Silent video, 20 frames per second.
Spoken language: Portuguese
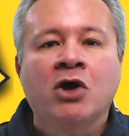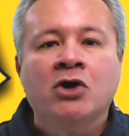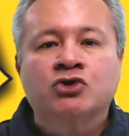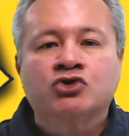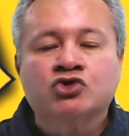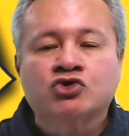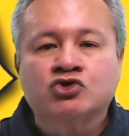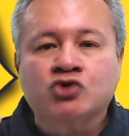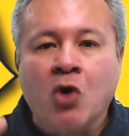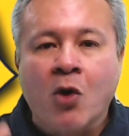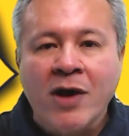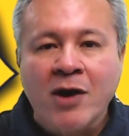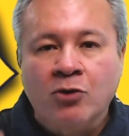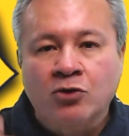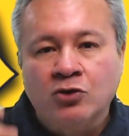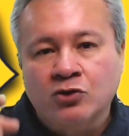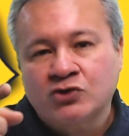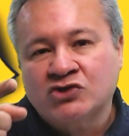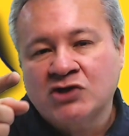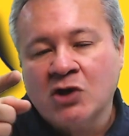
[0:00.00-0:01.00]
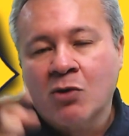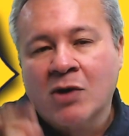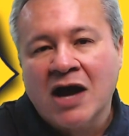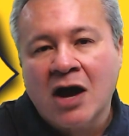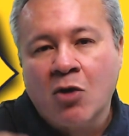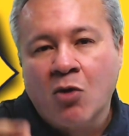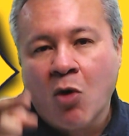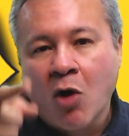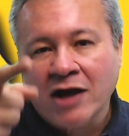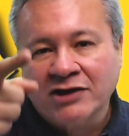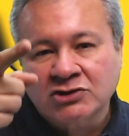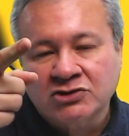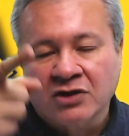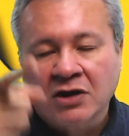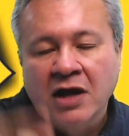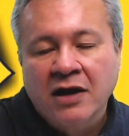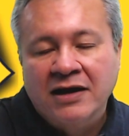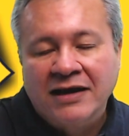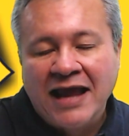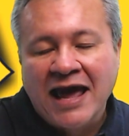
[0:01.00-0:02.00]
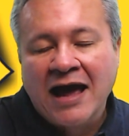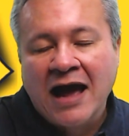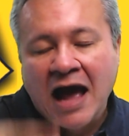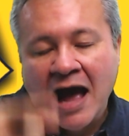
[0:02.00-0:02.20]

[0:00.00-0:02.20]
Sou eu no seu cangote, né?